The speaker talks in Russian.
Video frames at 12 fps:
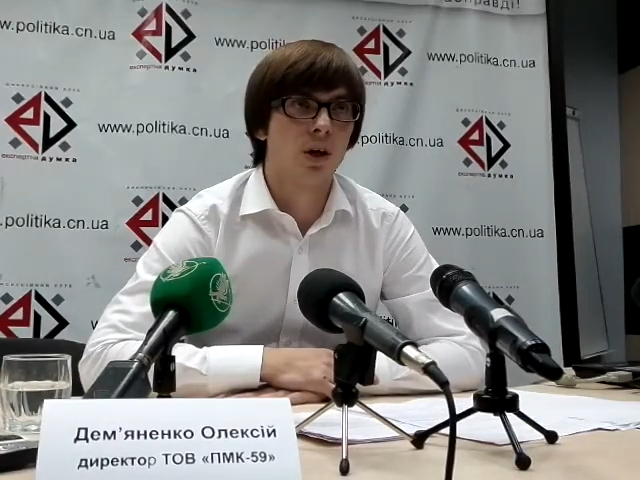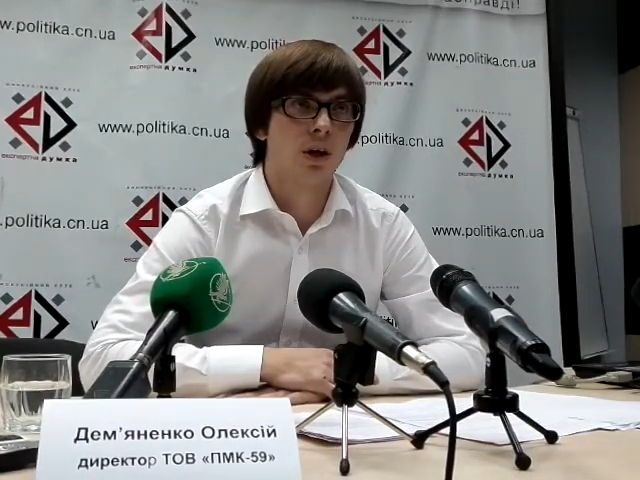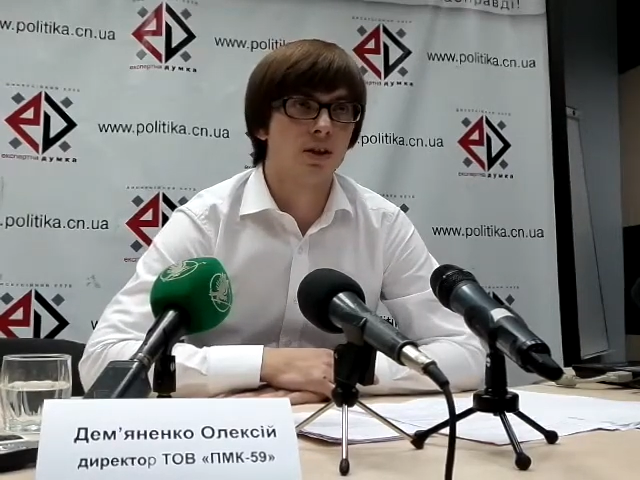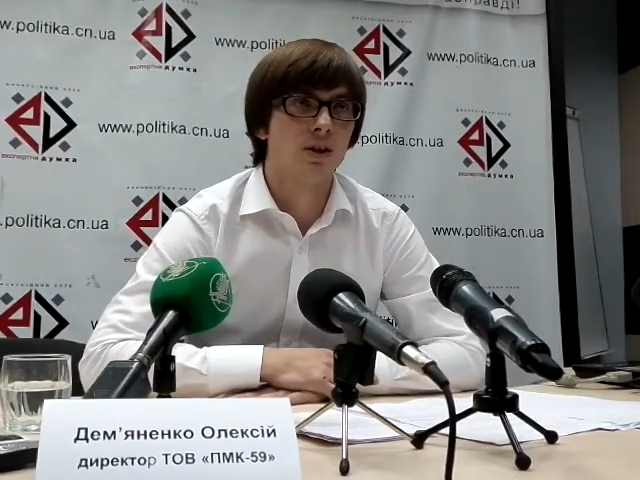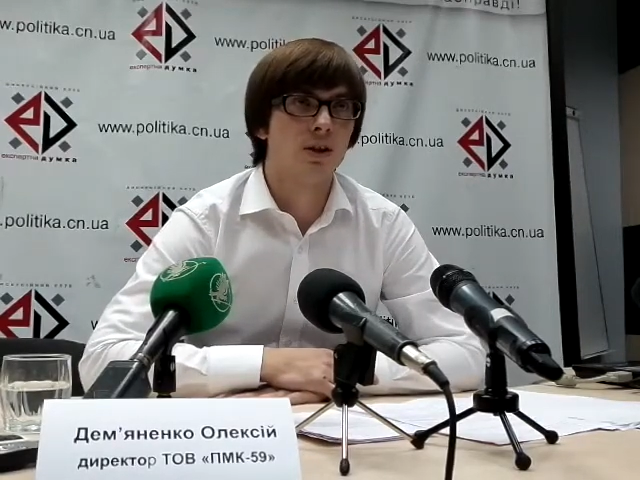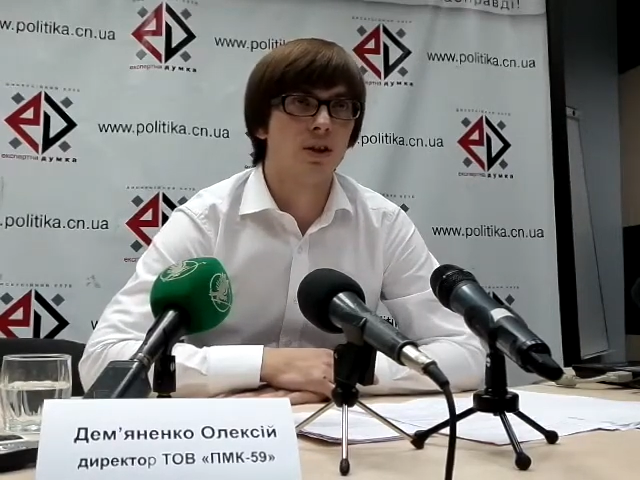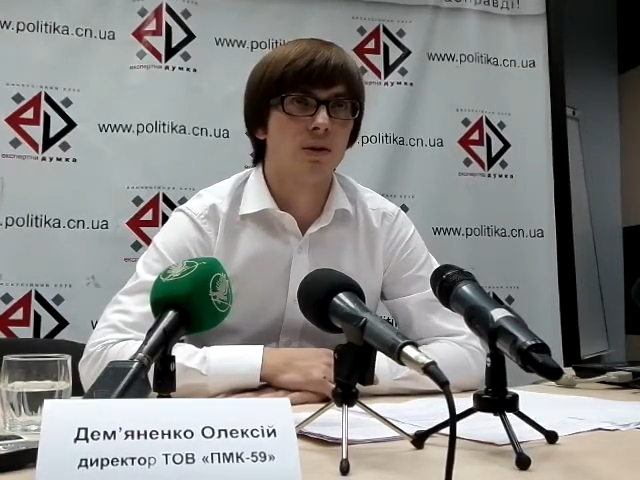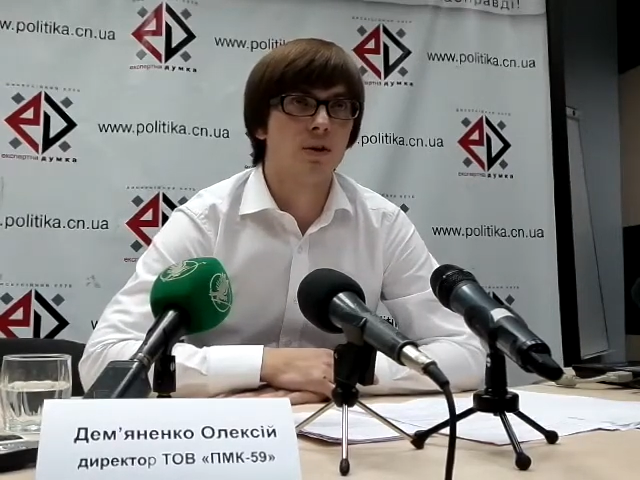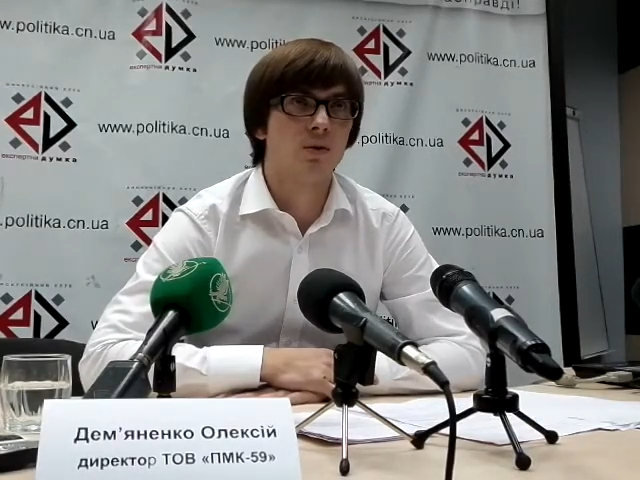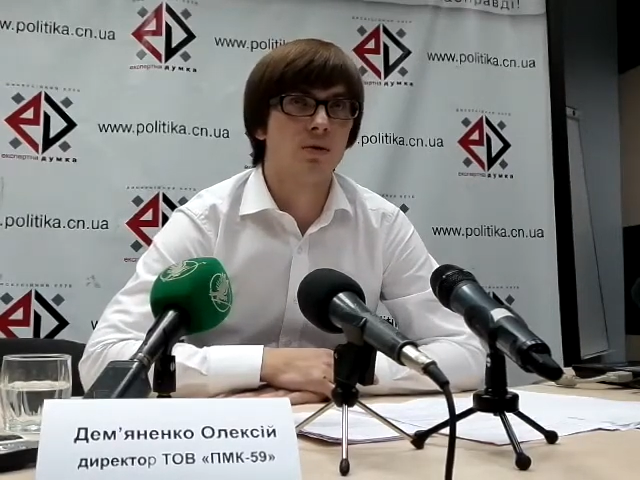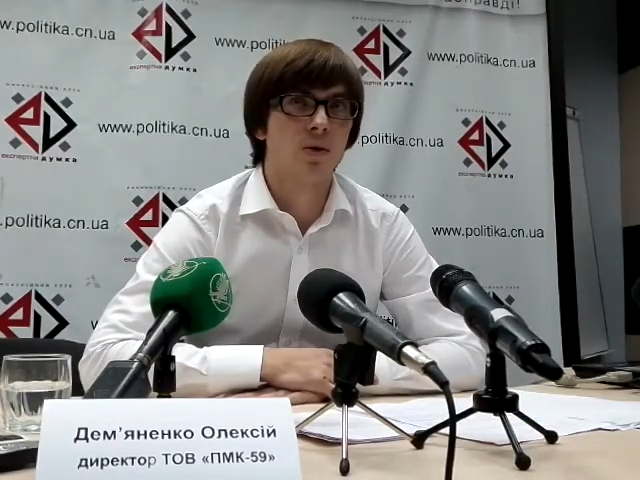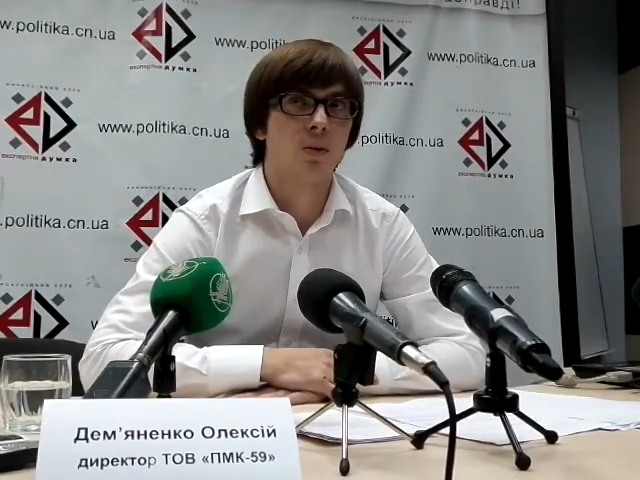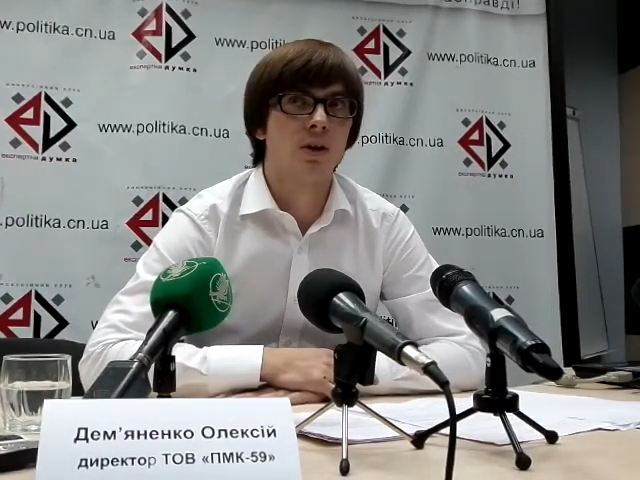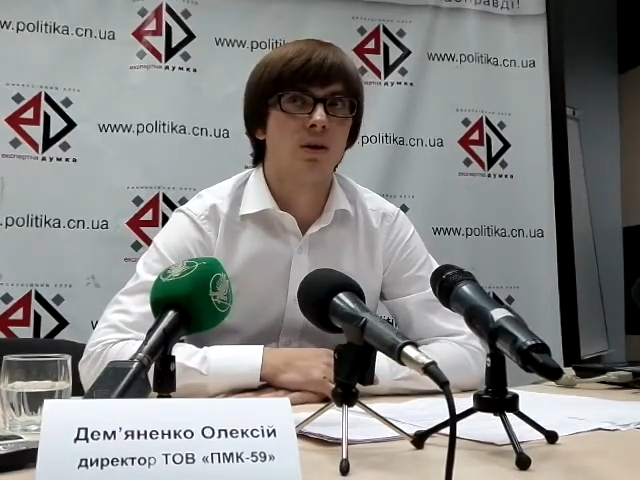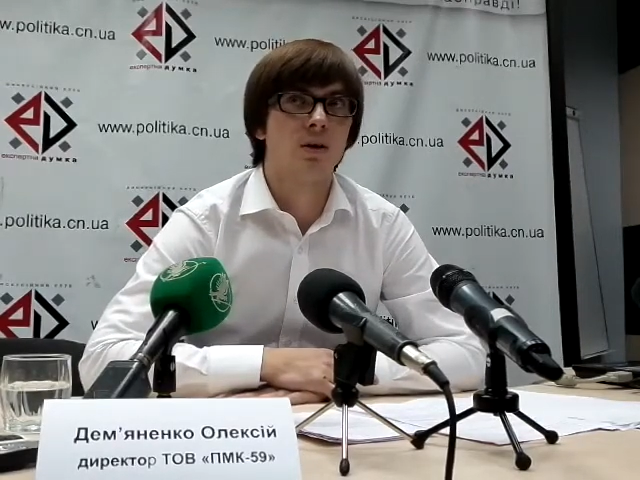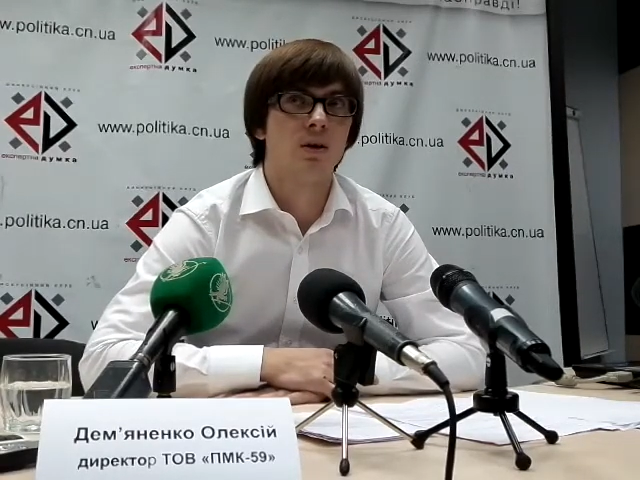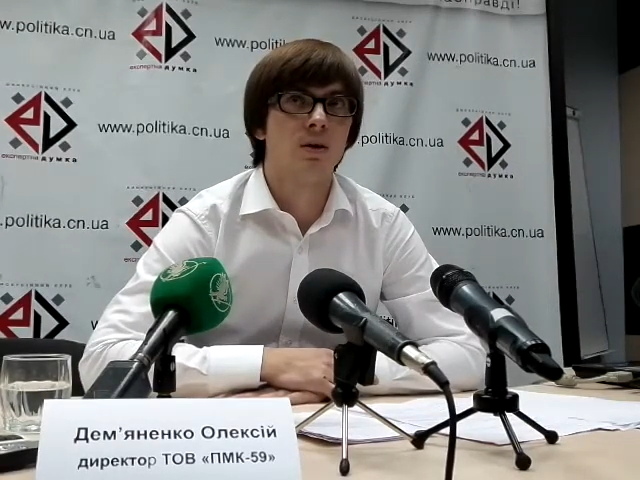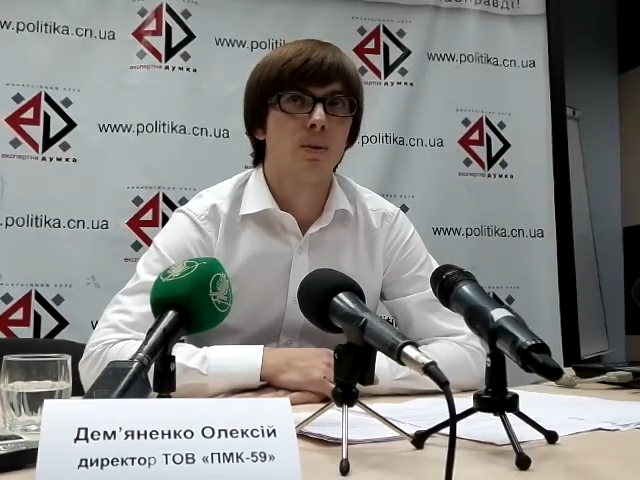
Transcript: акцентировать свое внимание.